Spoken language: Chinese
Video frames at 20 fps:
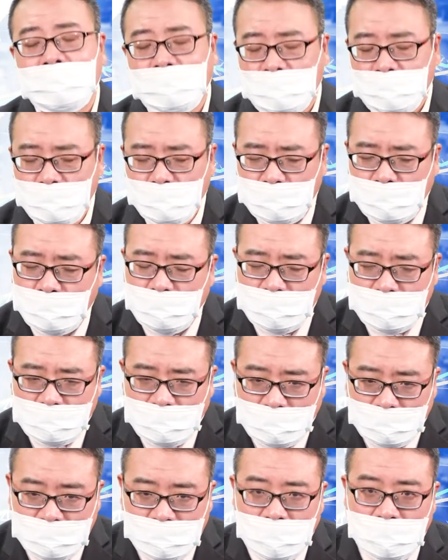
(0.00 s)
如果你
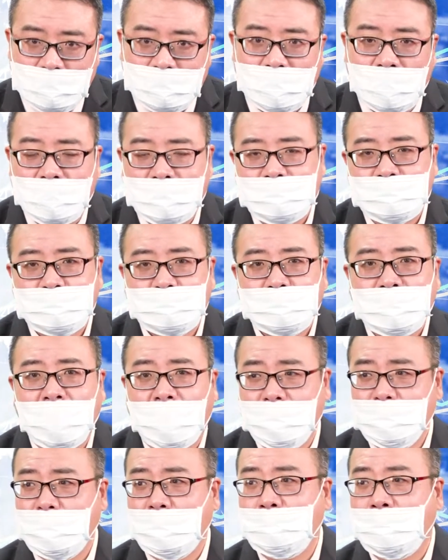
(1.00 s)
到现在
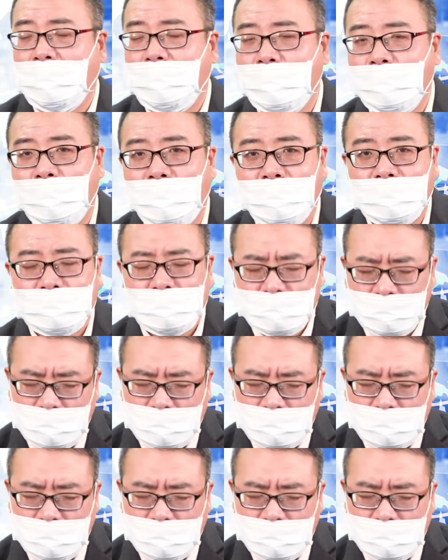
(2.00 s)
还在彷徨，